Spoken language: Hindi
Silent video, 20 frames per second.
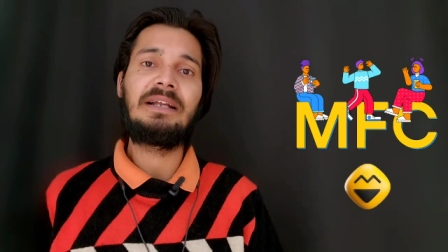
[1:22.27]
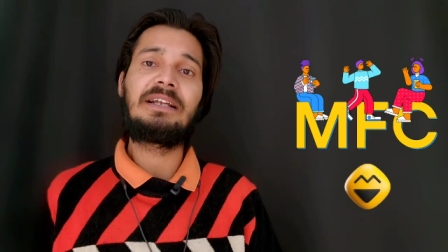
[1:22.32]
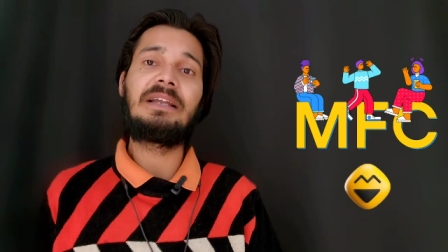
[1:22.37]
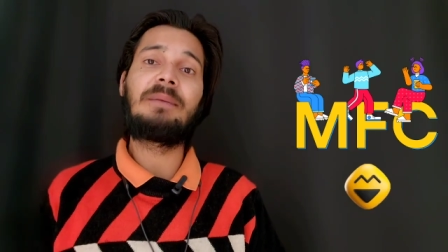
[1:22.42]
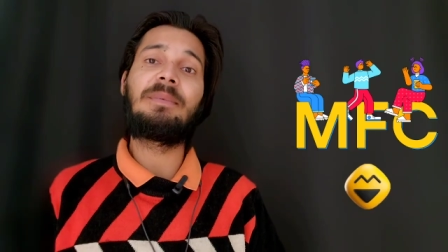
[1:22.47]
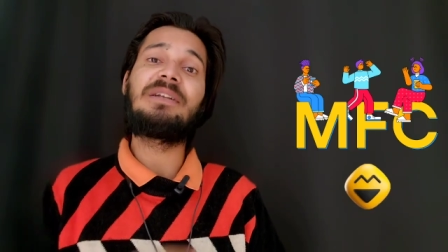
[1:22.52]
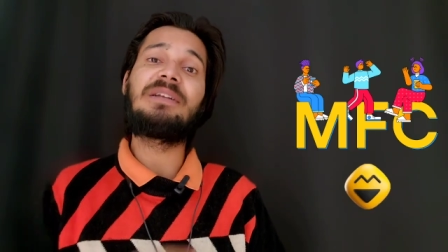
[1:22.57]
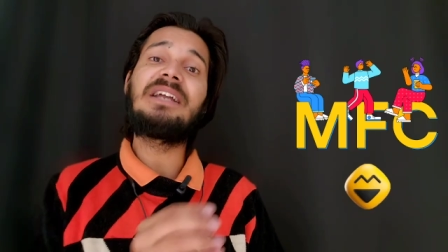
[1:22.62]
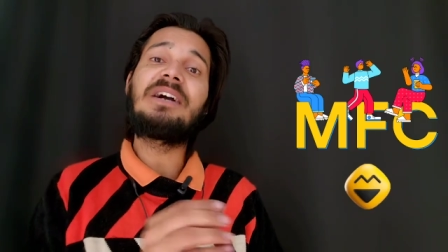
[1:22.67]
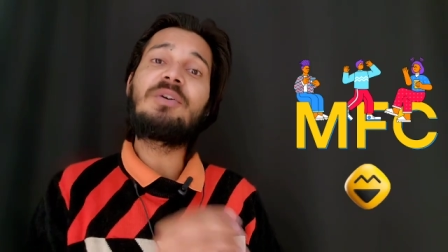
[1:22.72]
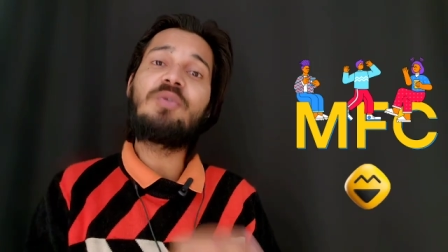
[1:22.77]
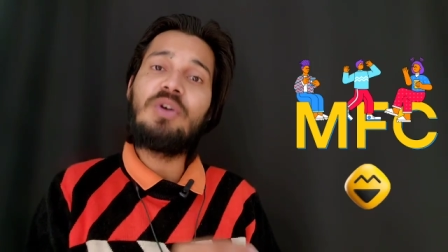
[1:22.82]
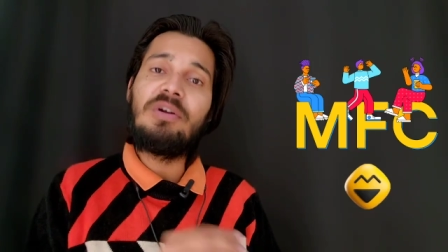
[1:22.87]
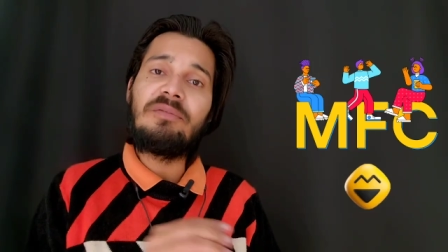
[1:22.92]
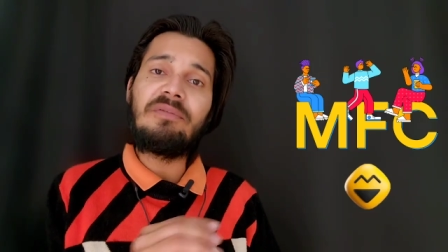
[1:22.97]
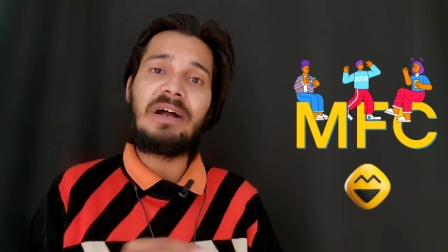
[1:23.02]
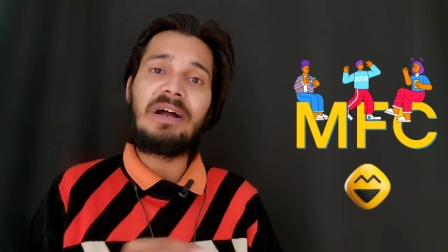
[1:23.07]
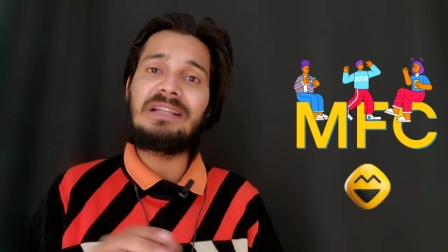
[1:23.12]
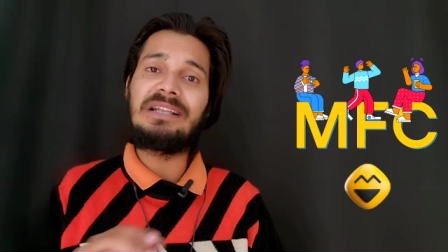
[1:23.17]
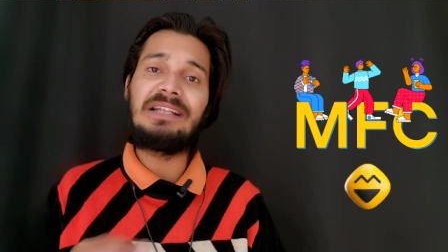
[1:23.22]
कि भैया कोई
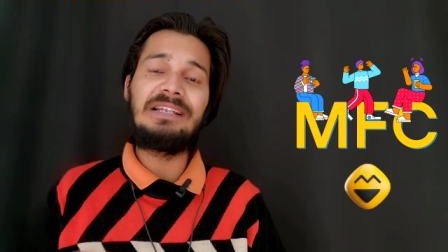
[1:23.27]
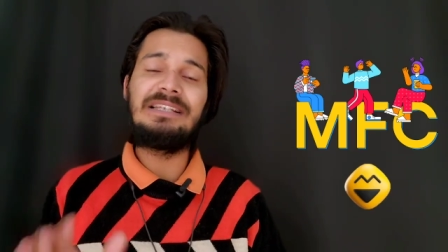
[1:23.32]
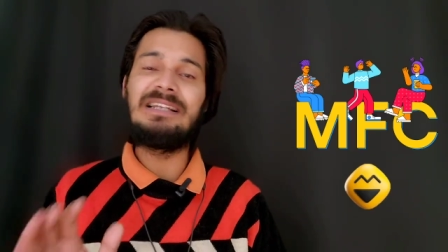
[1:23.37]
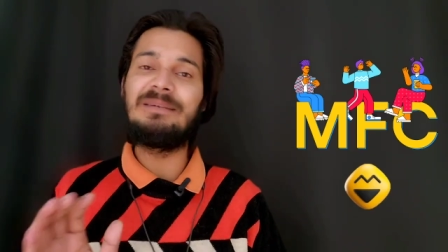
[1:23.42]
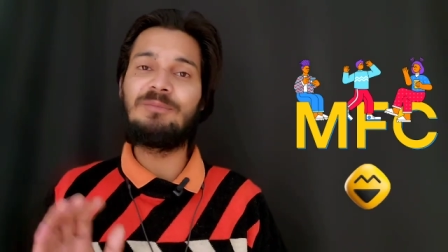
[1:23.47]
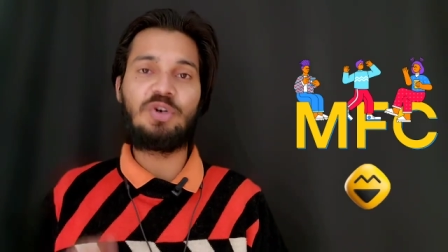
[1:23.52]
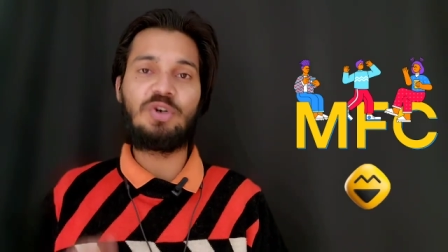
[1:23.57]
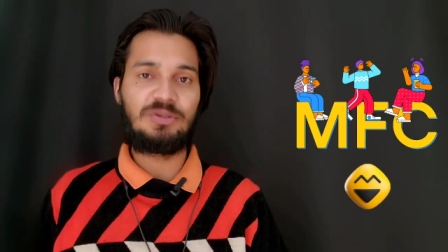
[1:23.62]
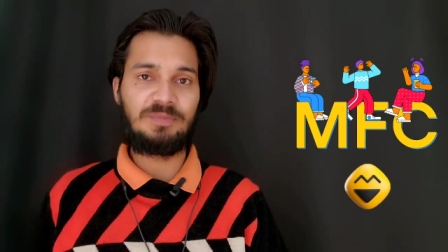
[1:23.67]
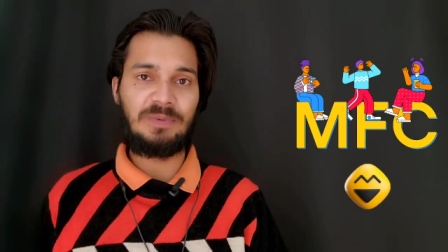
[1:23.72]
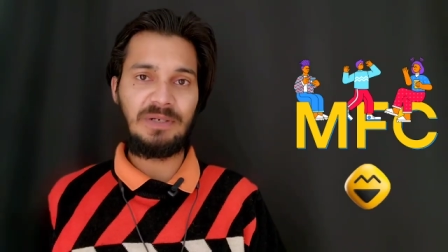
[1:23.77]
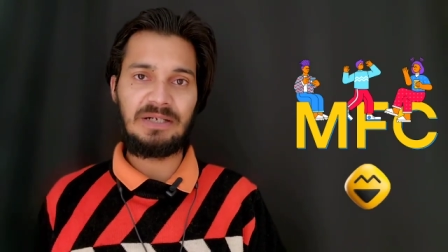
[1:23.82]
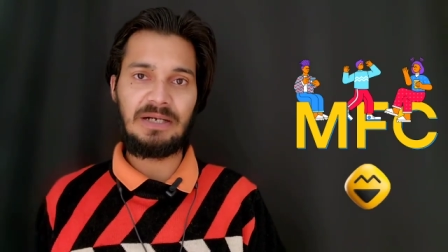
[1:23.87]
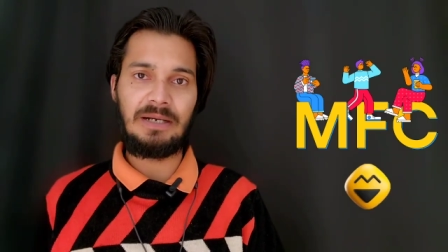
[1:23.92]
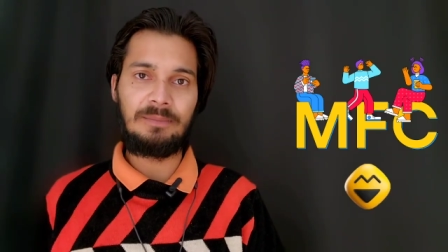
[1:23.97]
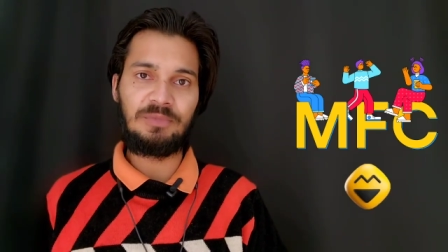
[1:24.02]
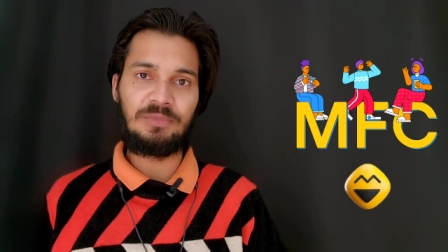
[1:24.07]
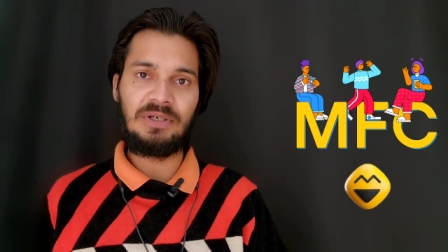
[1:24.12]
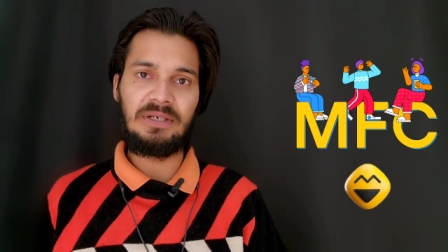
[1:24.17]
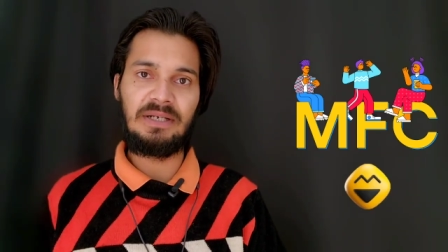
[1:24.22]
फ़ायदा नहीं है मौज पर
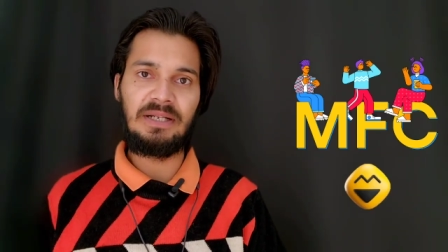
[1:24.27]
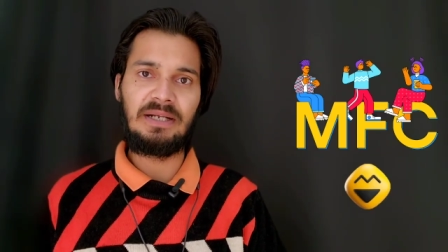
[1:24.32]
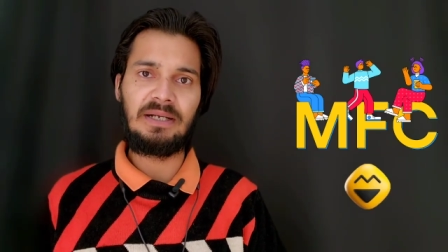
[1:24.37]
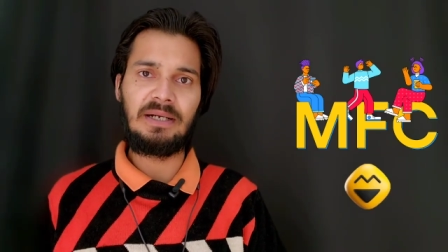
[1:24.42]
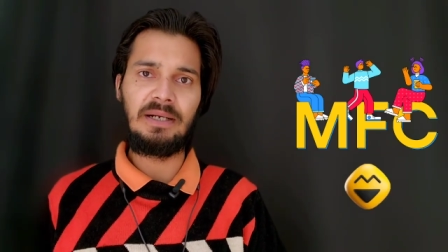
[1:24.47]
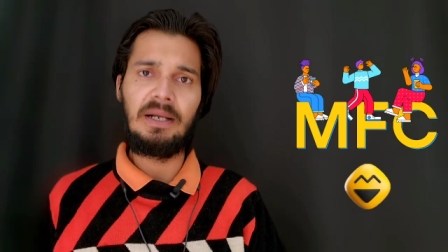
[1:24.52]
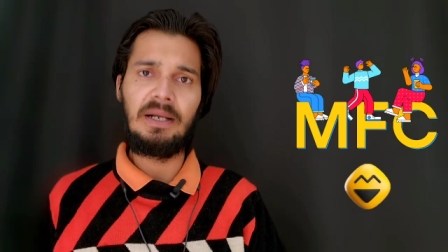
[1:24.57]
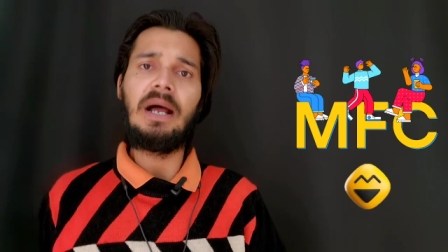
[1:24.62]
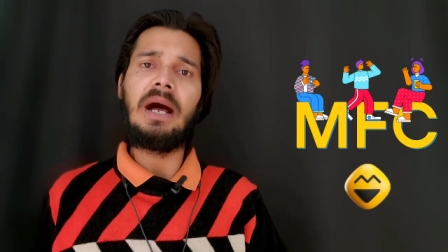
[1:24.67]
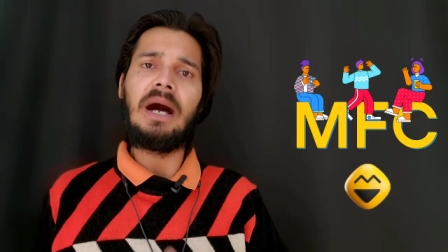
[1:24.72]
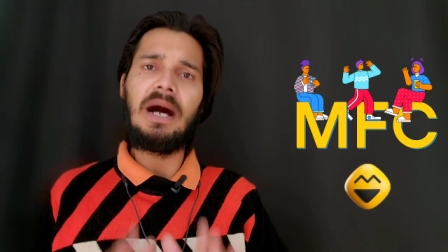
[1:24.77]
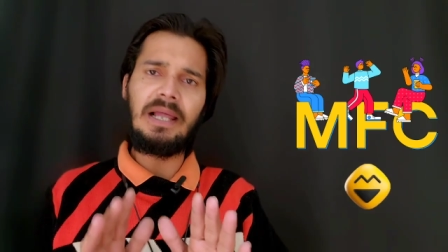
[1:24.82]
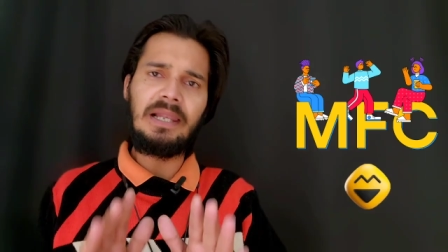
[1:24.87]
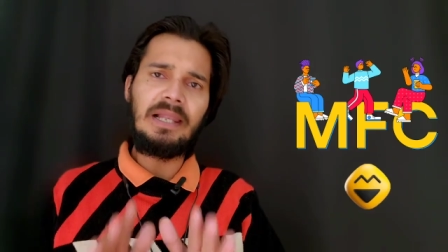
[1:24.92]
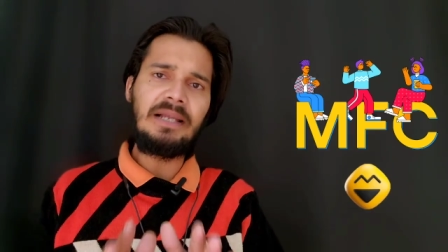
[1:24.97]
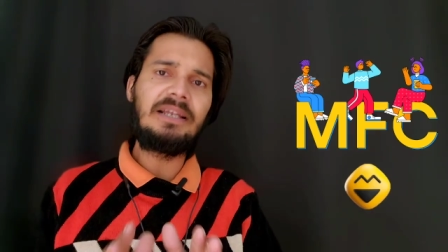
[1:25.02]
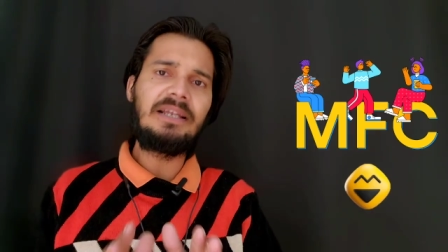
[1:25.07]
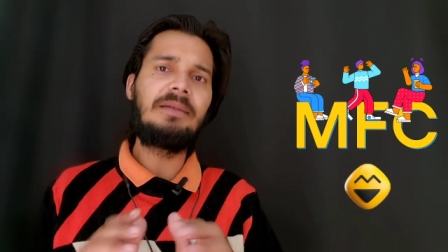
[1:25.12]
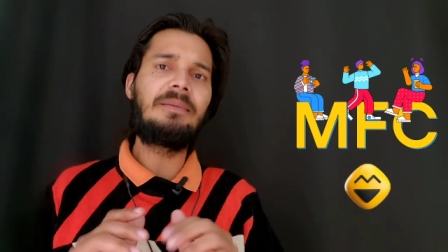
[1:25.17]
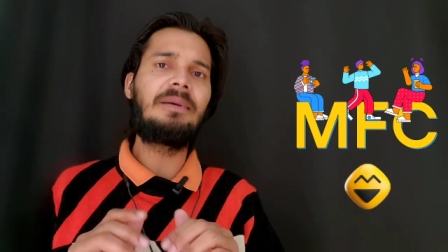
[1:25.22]
काम करने का
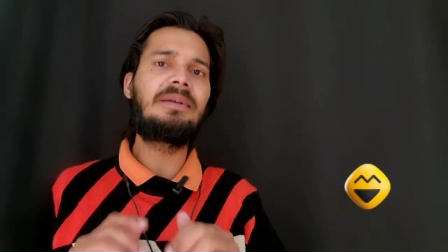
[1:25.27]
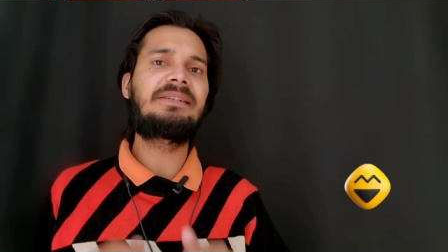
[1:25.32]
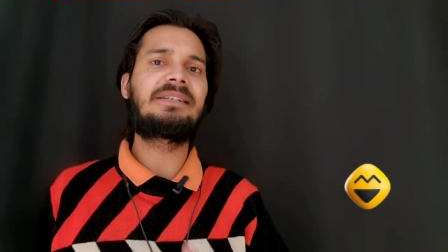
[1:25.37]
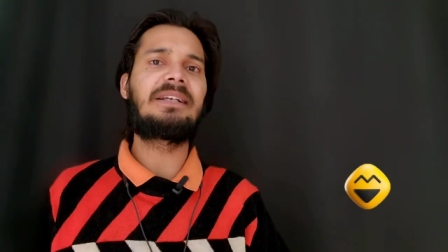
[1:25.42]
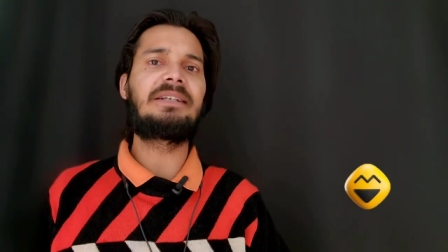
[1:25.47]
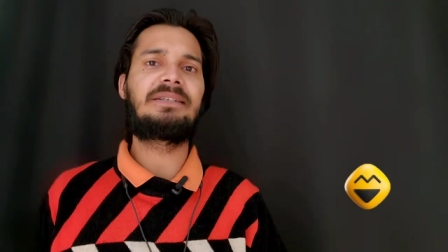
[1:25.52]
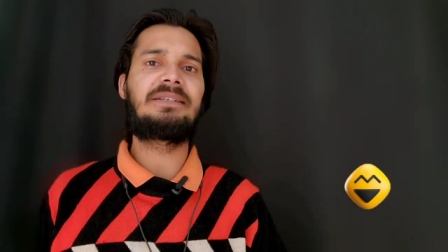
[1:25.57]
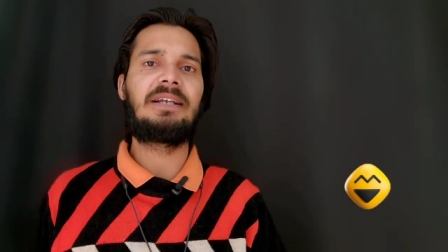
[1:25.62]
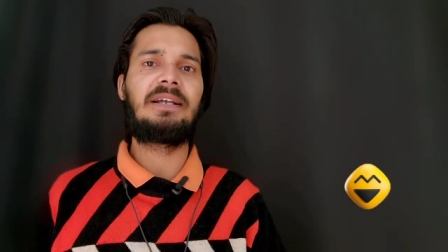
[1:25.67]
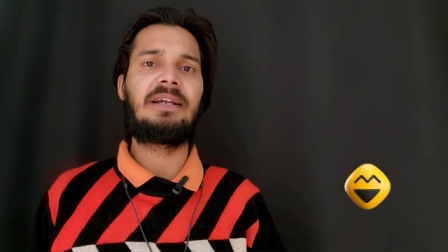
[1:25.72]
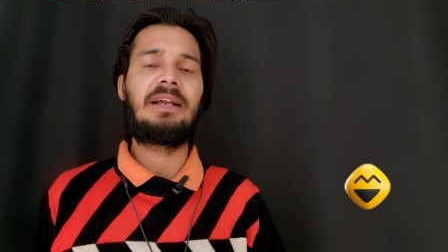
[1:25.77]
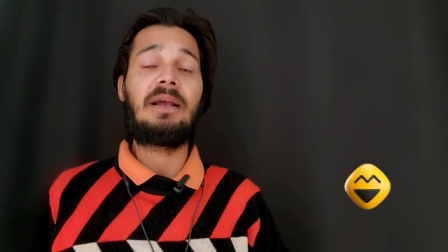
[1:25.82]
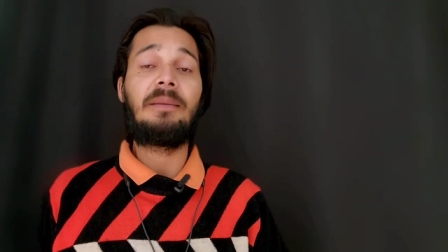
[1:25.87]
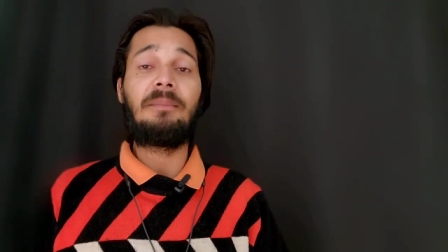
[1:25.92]
हालांकि ये बात सच है